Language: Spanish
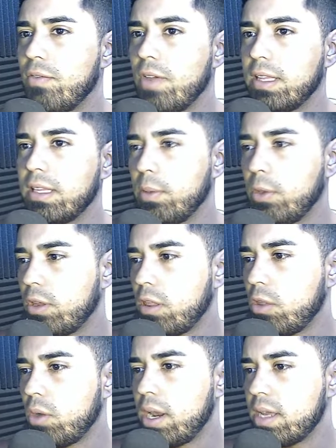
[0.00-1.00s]
20 millones de
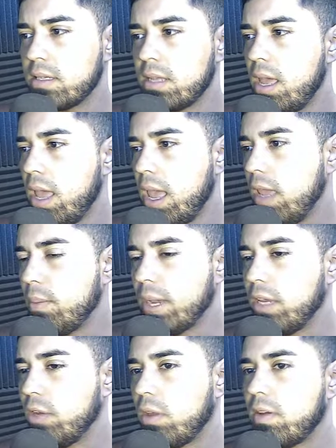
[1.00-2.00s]
dólares e
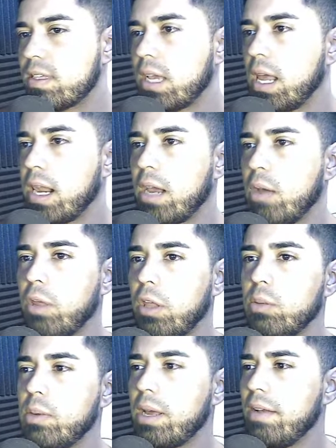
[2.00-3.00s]
imagino que va a seguir
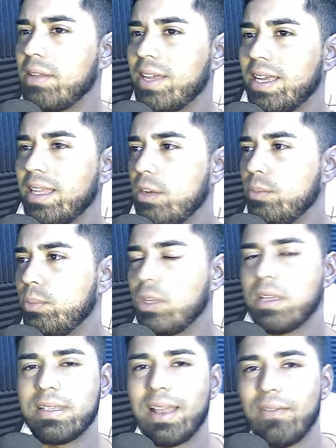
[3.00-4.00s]
recaudando porque la verdad es que tiene un
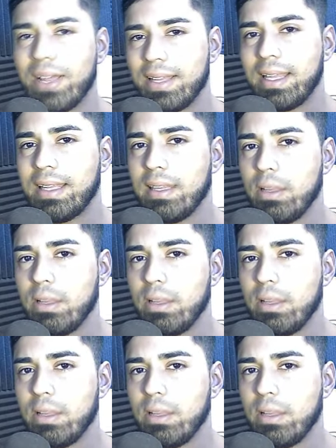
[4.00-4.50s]
potencial bastante